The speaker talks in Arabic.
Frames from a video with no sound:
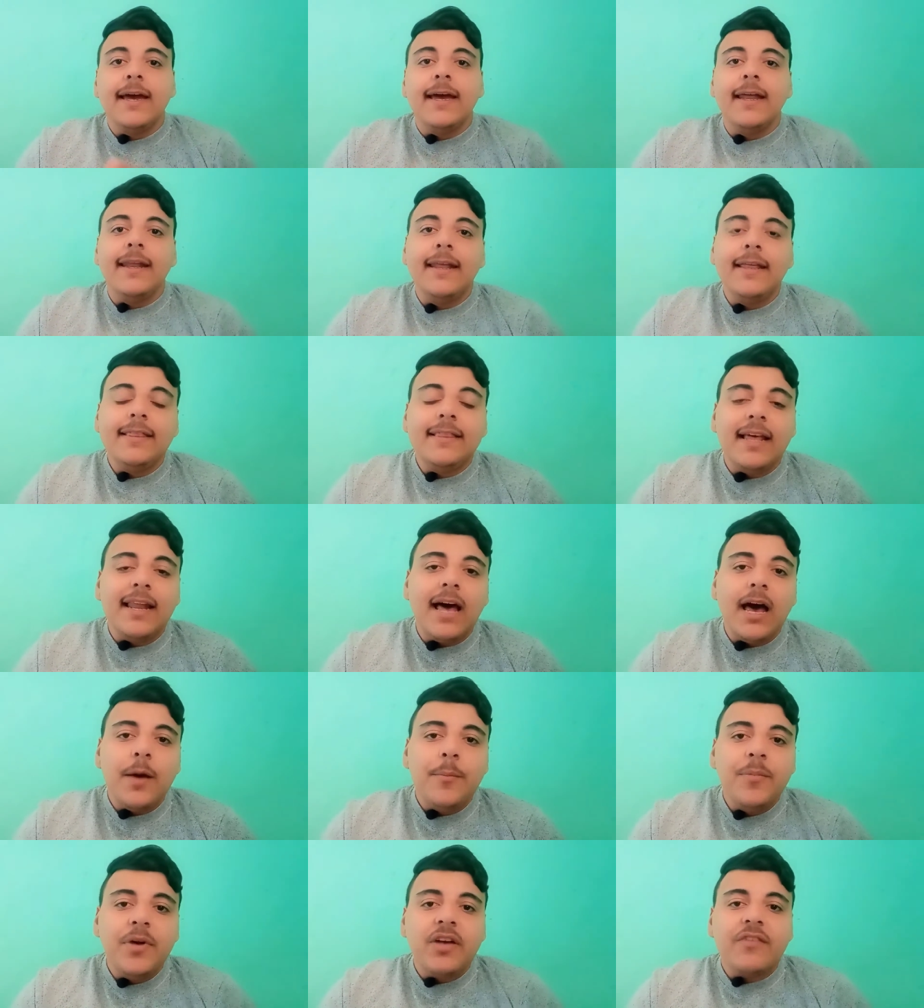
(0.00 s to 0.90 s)
ان انت
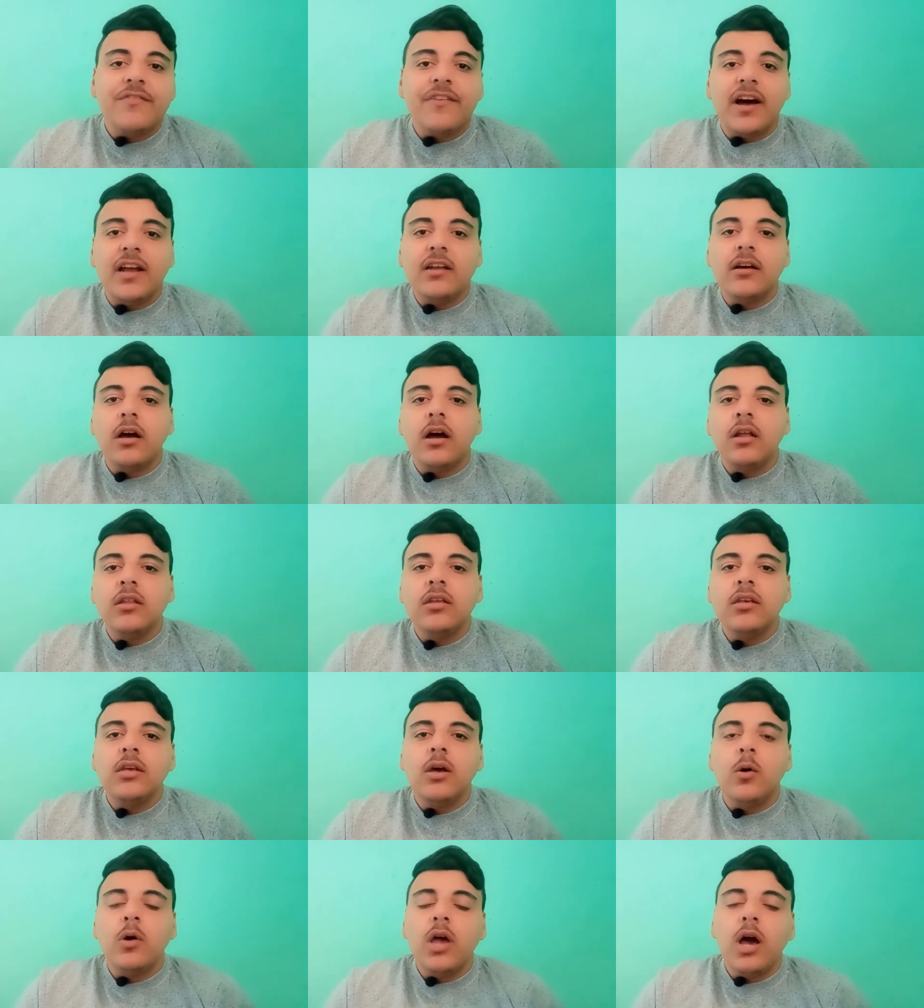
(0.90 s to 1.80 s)
لاعب بيرفع عليك
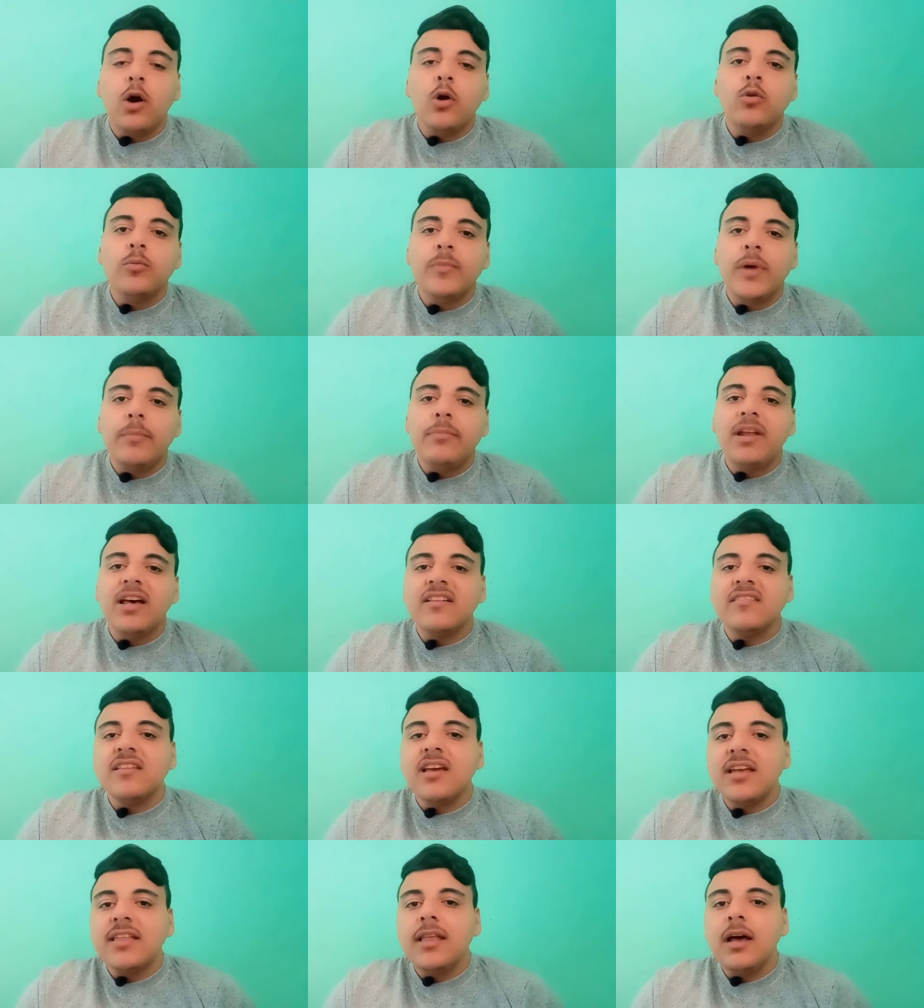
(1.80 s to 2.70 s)
قضيه وياخد مبلغ
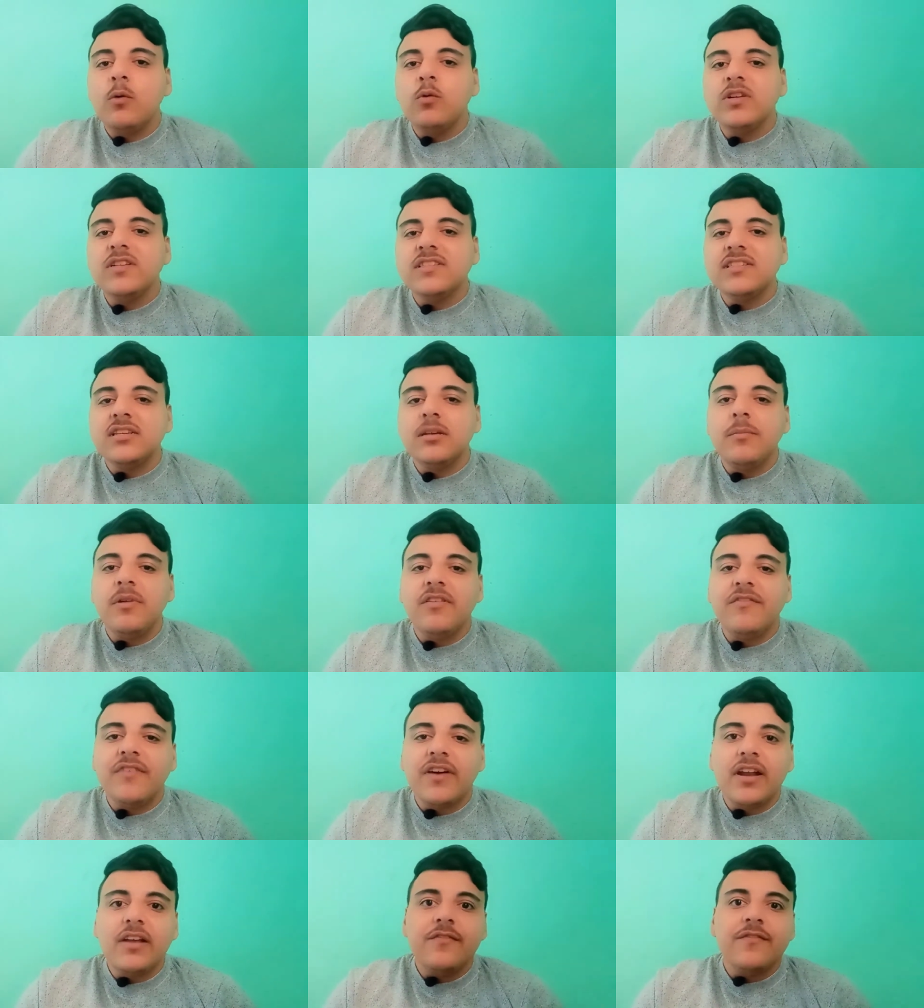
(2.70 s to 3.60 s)
زي ده ويسيب
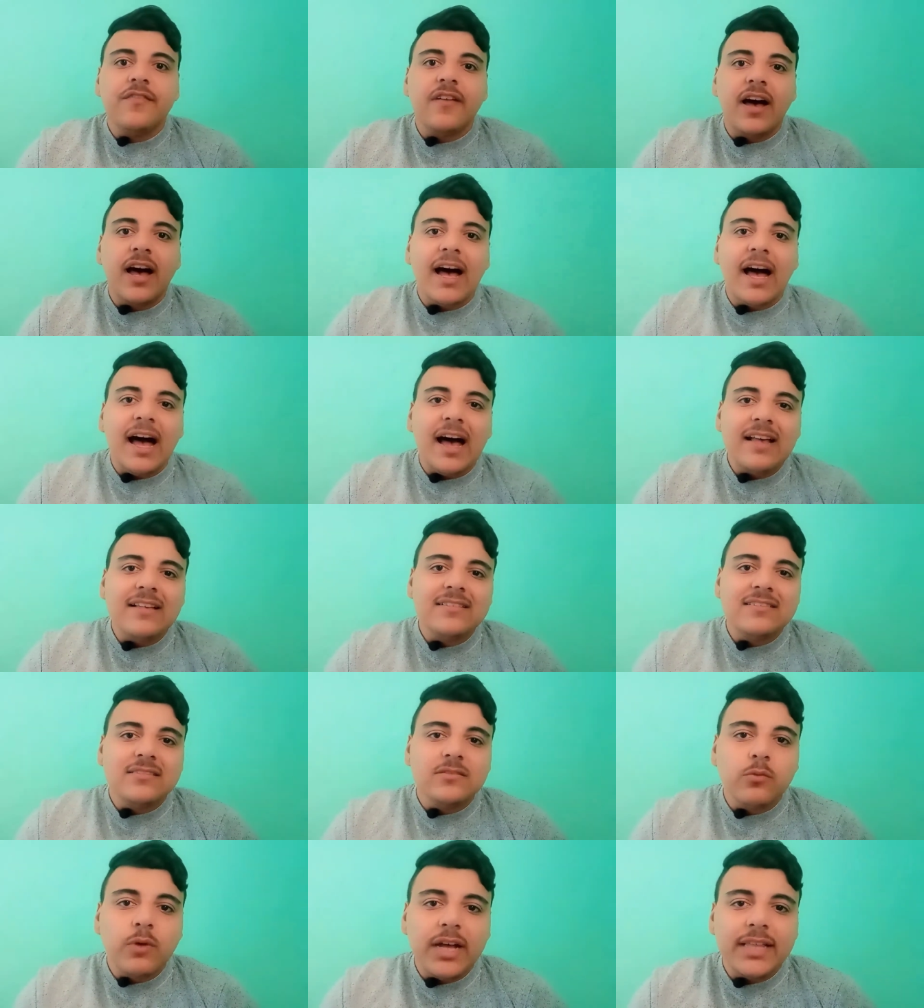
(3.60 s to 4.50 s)
الفريق في
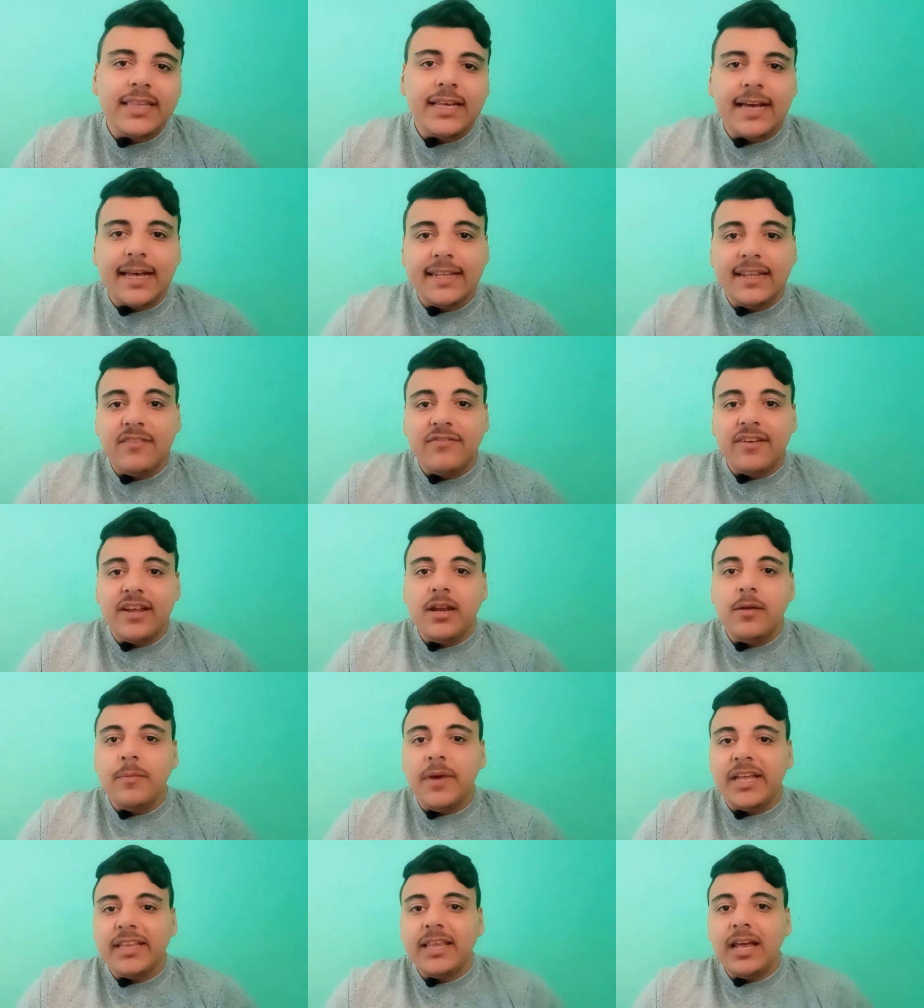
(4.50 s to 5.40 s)
اعز وقت كان
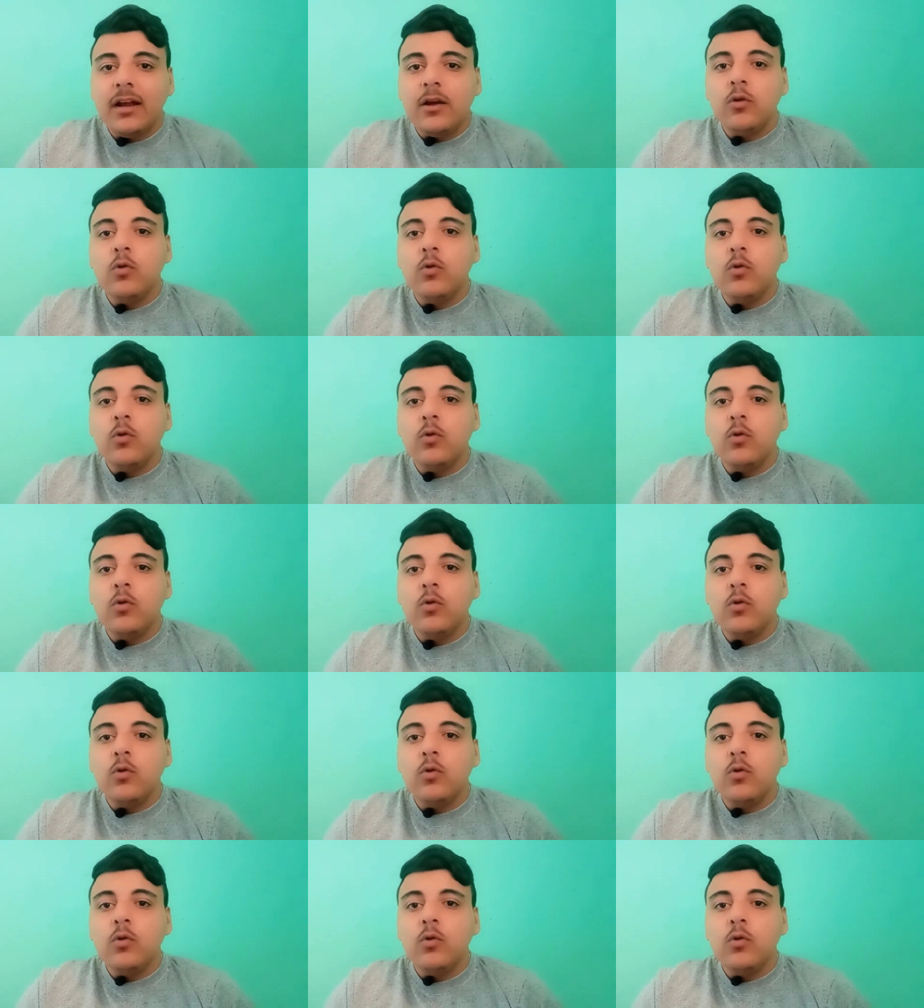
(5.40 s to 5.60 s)
الفريق محتاج